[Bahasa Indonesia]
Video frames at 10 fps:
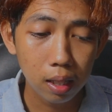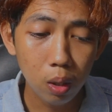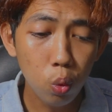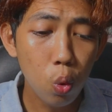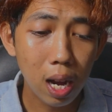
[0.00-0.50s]

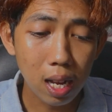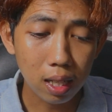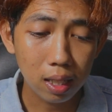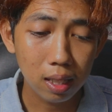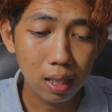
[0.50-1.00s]

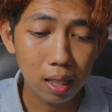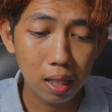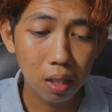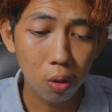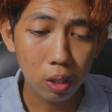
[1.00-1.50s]
Keluar.
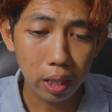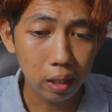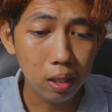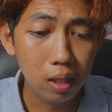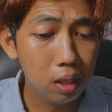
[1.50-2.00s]

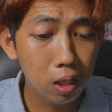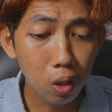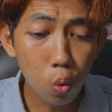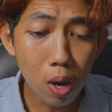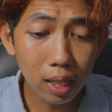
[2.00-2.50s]
Oke,
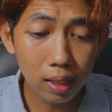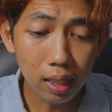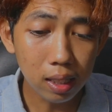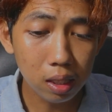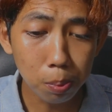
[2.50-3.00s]
keluar
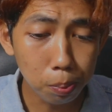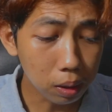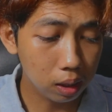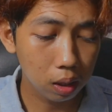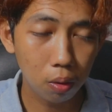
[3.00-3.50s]
nih cepet.